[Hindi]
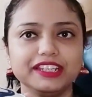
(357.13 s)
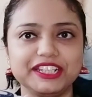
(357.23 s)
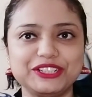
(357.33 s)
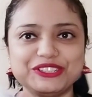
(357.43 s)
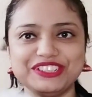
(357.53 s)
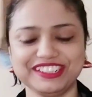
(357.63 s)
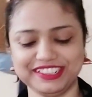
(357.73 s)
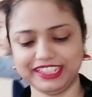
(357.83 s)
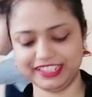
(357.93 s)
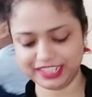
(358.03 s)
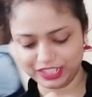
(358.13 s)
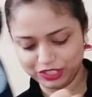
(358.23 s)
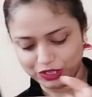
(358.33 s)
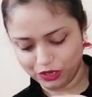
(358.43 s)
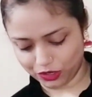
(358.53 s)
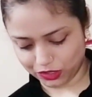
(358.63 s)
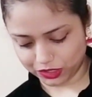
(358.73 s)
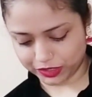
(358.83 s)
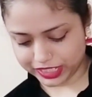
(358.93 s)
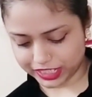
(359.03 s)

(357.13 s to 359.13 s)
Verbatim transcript: ये देखो ठीक है और